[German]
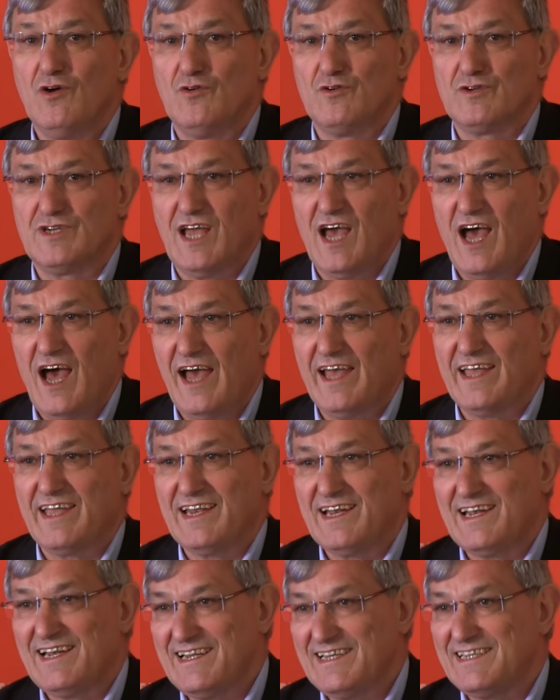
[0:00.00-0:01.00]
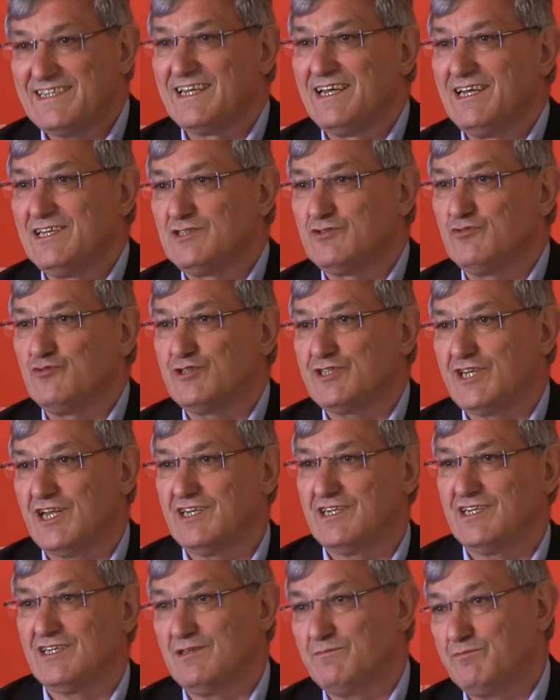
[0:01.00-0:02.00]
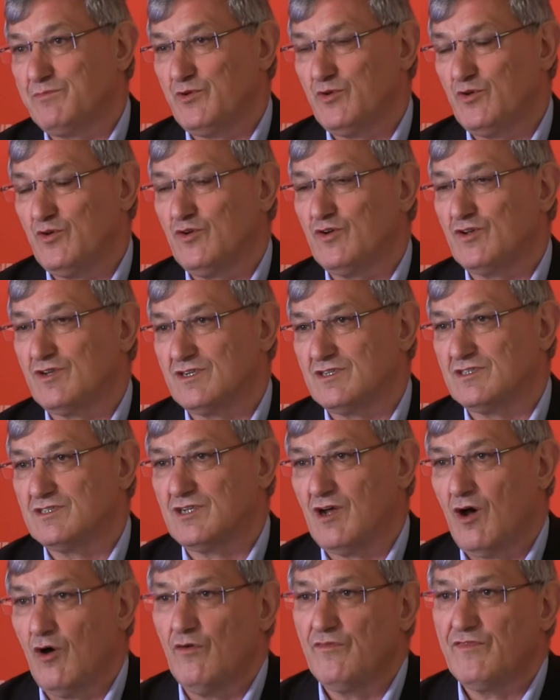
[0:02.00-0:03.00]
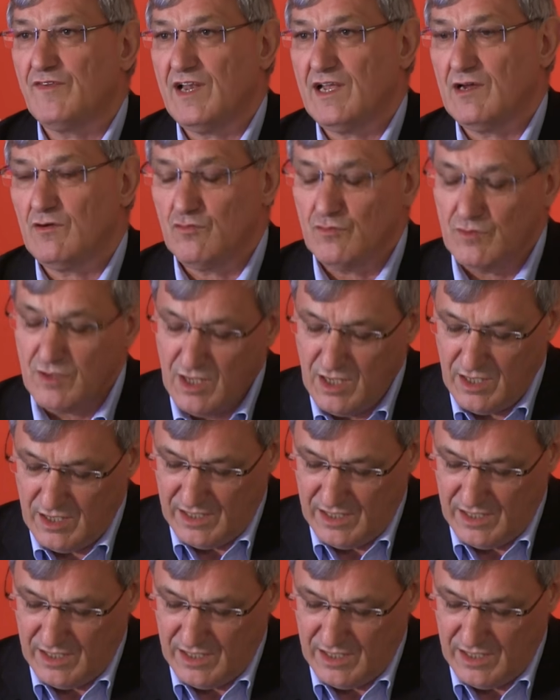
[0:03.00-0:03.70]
und die eigentlich zuständigen Behörden zur Aufklärung